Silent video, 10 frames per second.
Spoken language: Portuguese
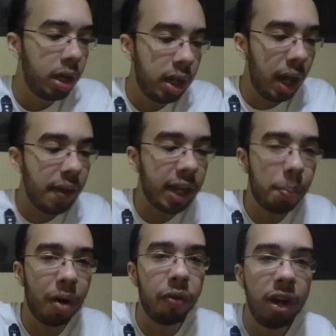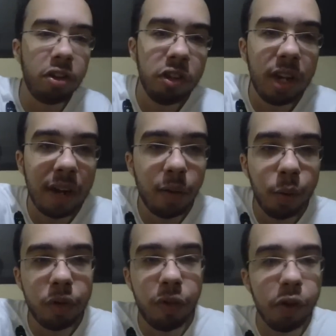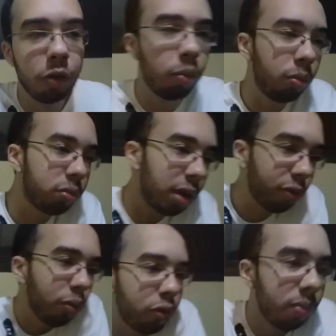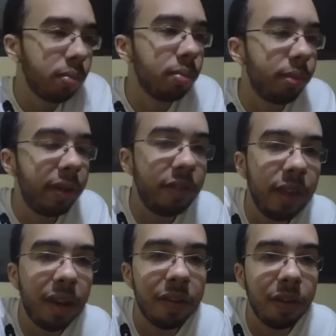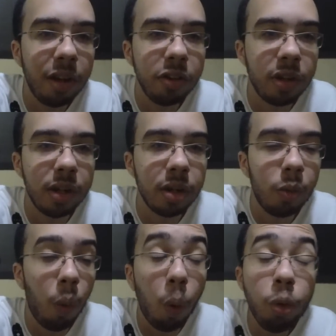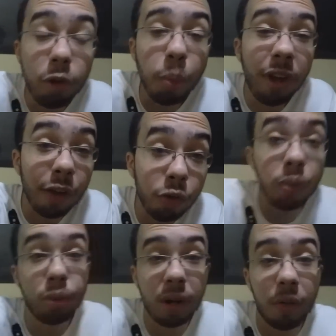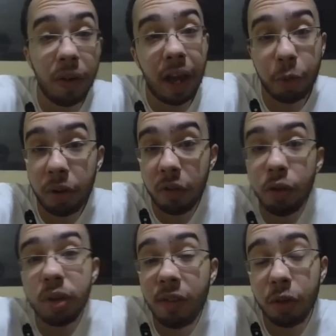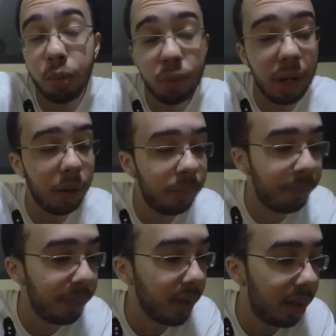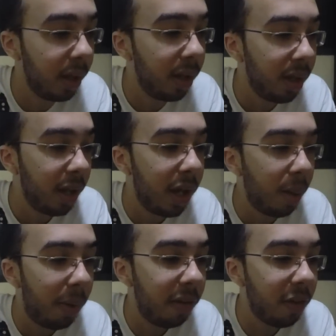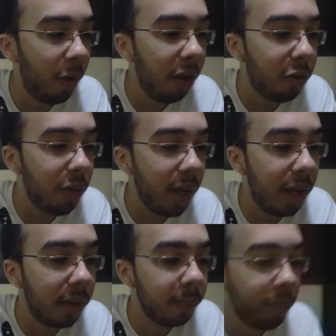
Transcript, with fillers: E aí daqui pra frente a gente grava alguns vídeos com uns assuntos mais interessantes, né? Com algum tipo de assunto, na verdade, porque esse vídeo não teve assunto nenhum. Mas então é isso daí.